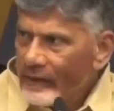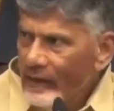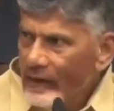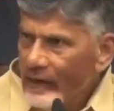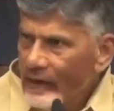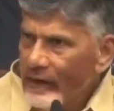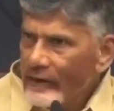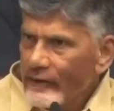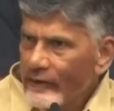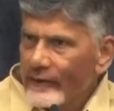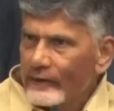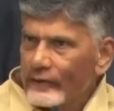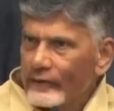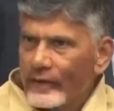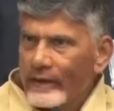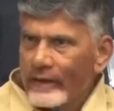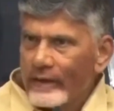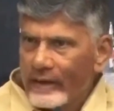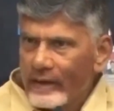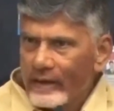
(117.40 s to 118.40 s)
ఏమన్నా ఇలాంటి
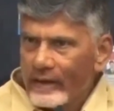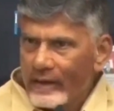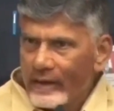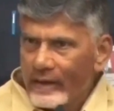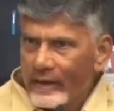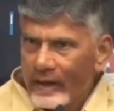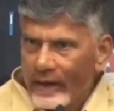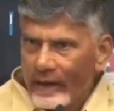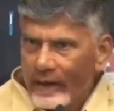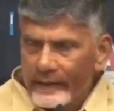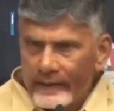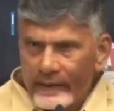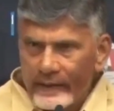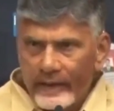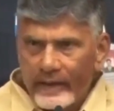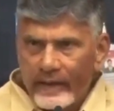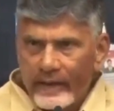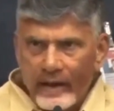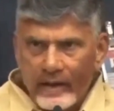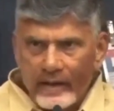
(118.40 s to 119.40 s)
వ్యక్తుల్ని
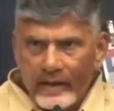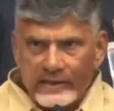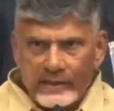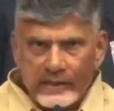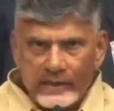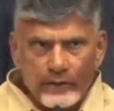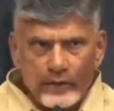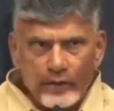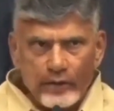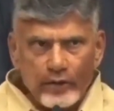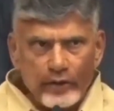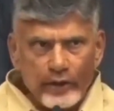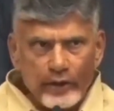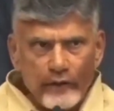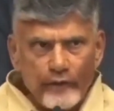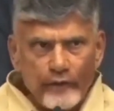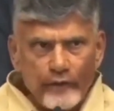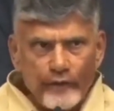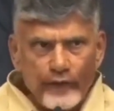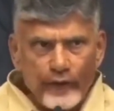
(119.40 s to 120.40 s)
అంటే ఈ రాష్ట్రంలో
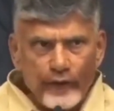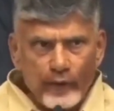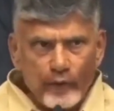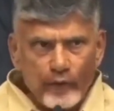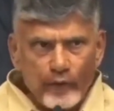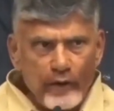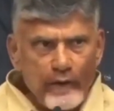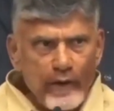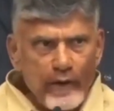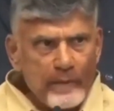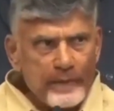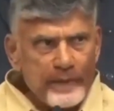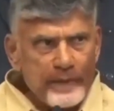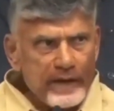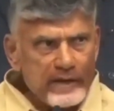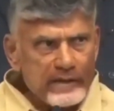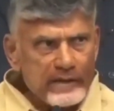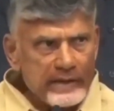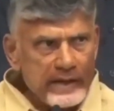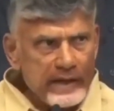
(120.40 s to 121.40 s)
ఎవ్వడు కూడా
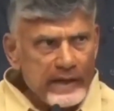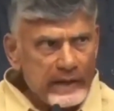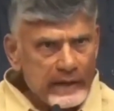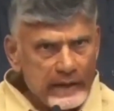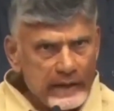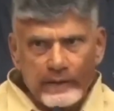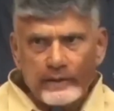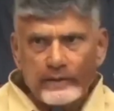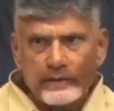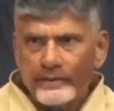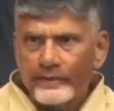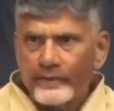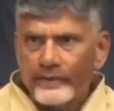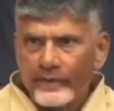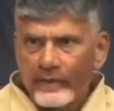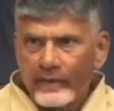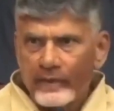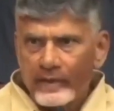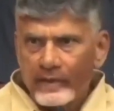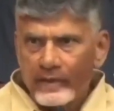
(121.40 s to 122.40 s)
వ్యాపారం చేయడానికి లేదు